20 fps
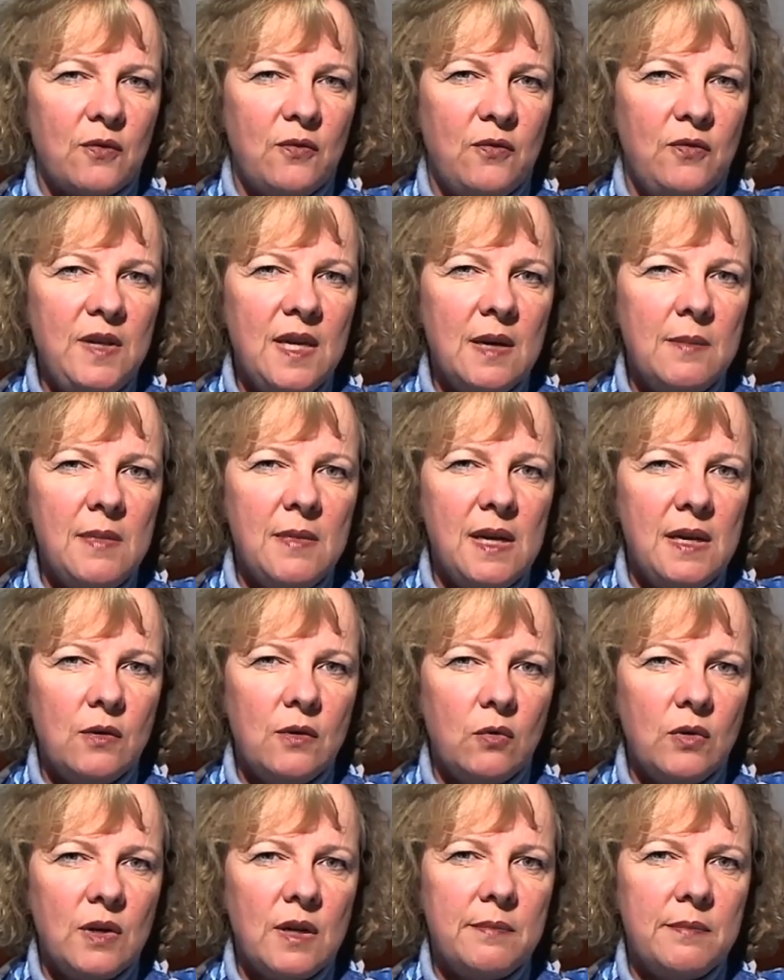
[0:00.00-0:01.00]
Vier
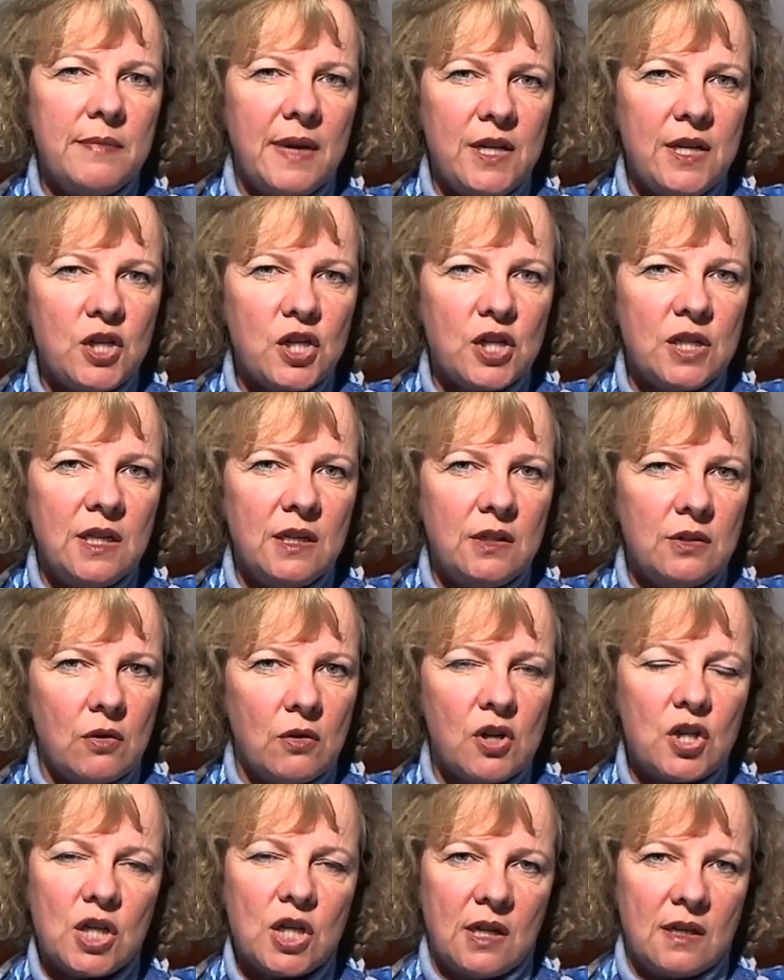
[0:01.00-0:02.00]
Millionen Menschen in
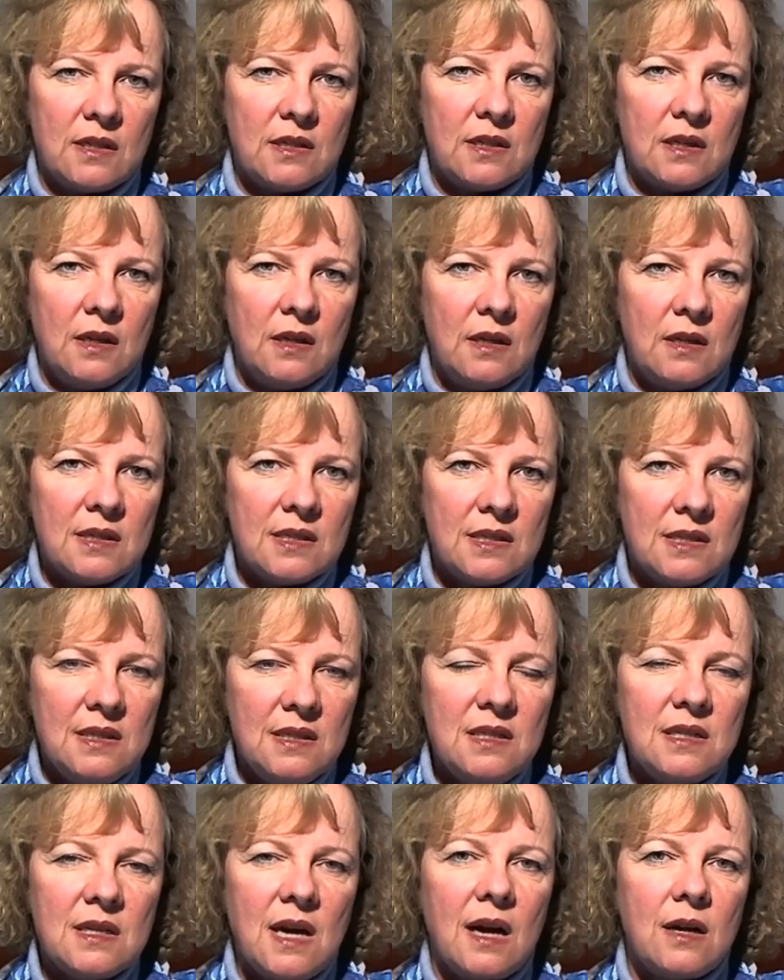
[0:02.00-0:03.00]
Deutschland
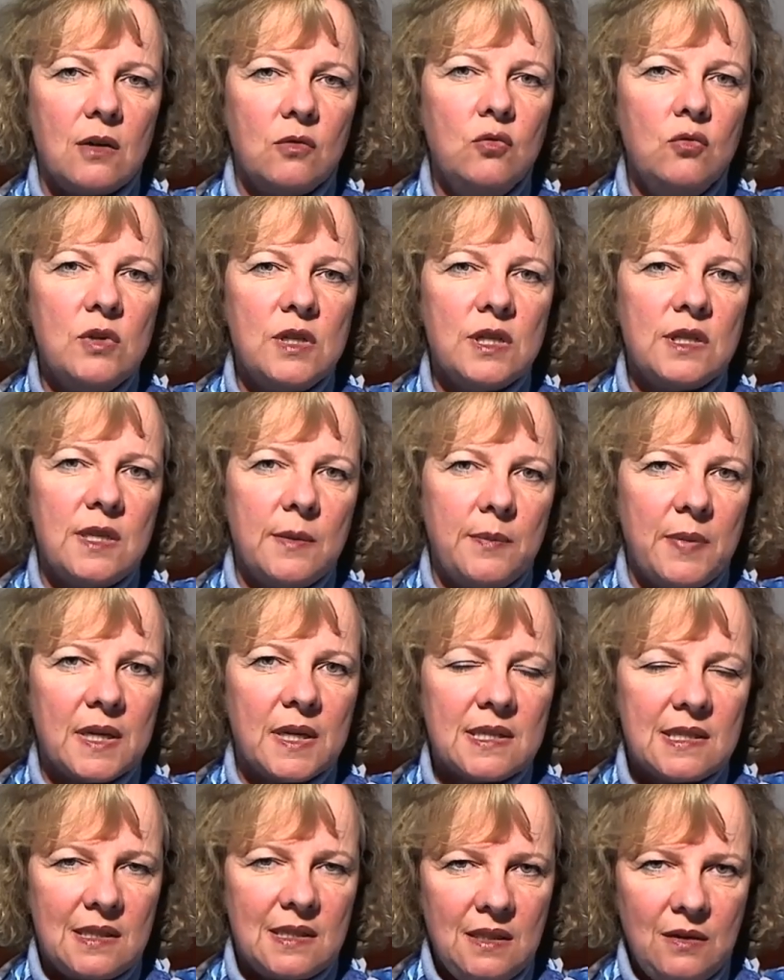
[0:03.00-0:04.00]
sind akut
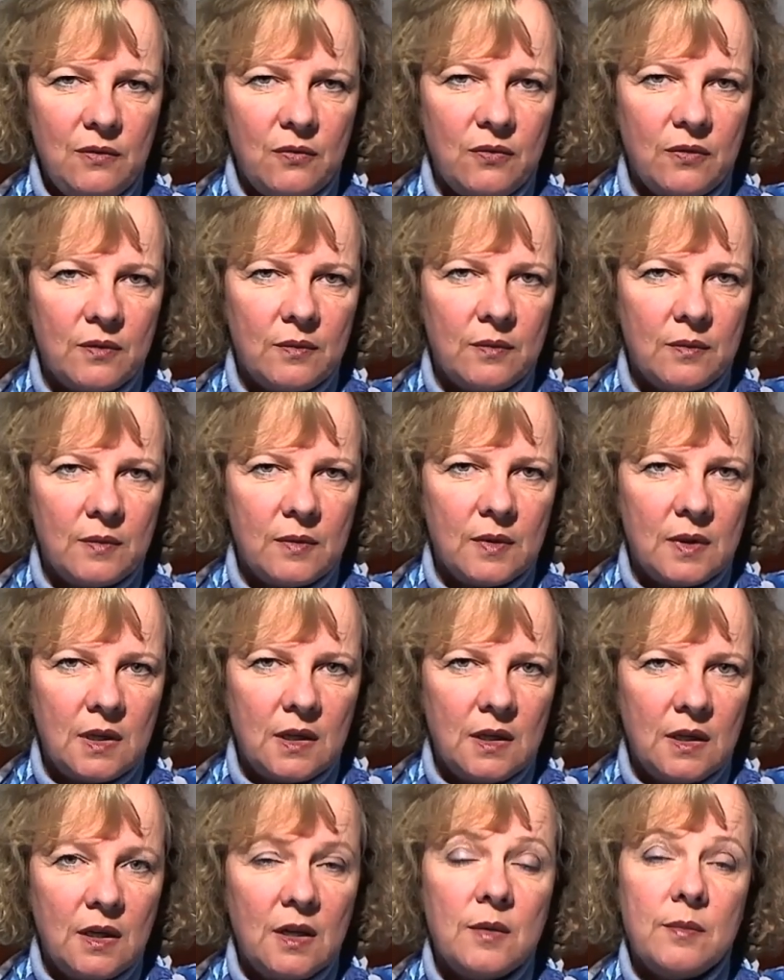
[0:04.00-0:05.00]
depressiv.
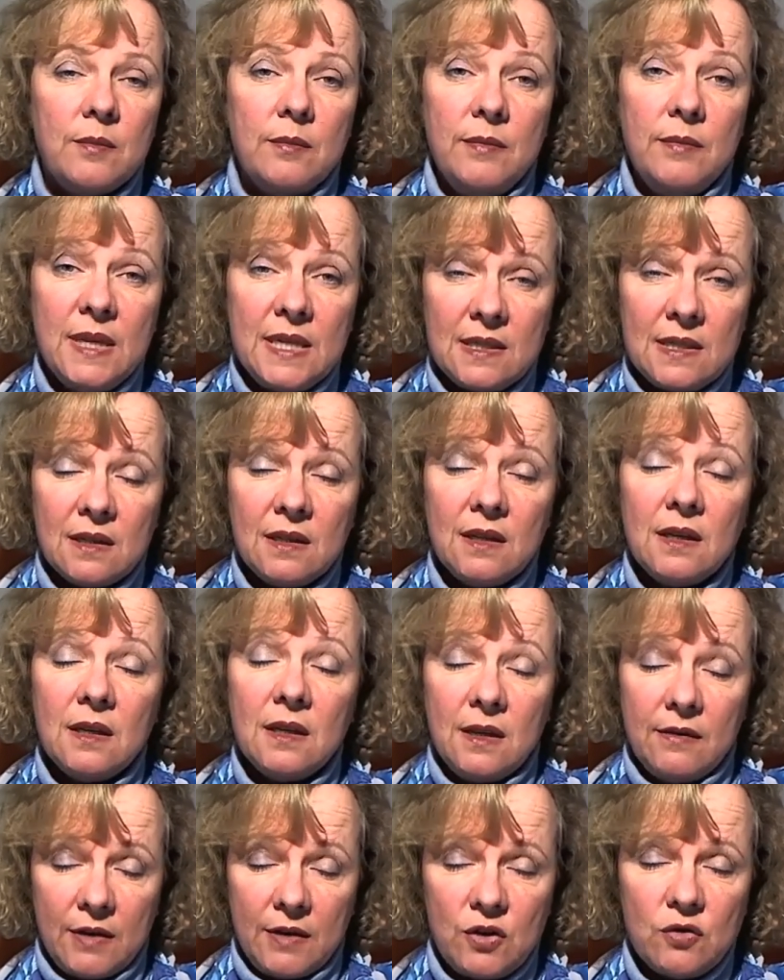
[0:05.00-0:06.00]
Mit
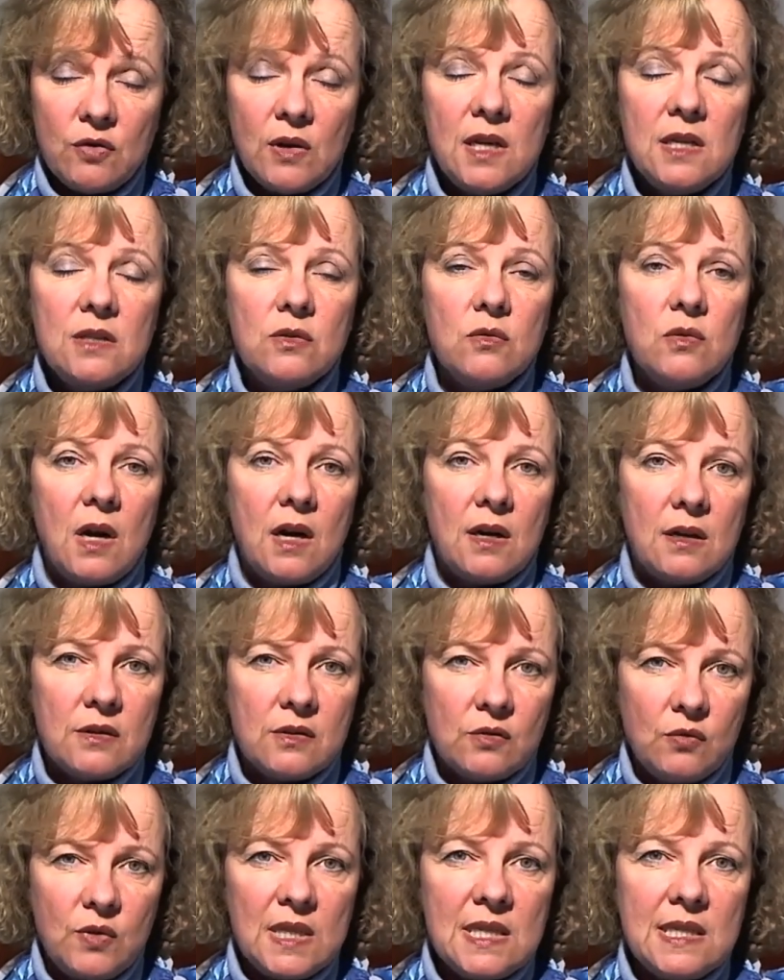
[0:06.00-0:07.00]
eventuell sogar
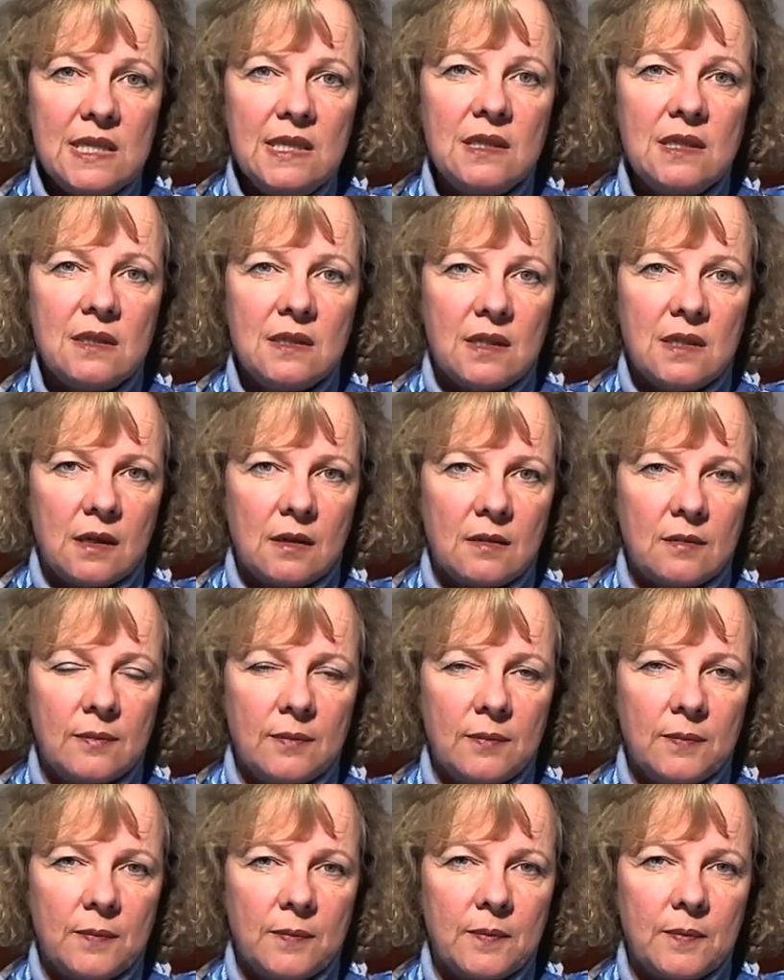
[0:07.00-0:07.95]
Suizidgedanken.